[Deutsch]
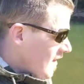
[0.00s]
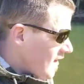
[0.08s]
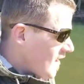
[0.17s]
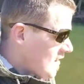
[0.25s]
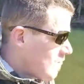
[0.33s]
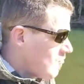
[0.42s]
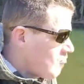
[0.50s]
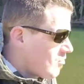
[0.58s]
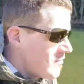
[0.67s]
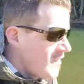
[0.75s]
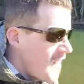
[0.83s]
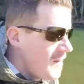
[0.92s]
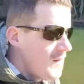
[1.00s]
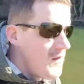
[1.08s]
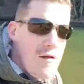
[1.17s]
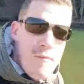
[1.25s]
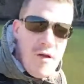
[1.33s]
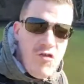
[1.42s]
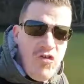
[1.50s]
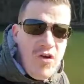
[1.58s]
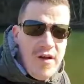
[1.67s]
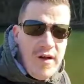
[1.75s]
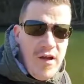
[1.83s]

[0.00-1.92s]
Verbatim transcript: Ja, ich habe spontan mal entschieden,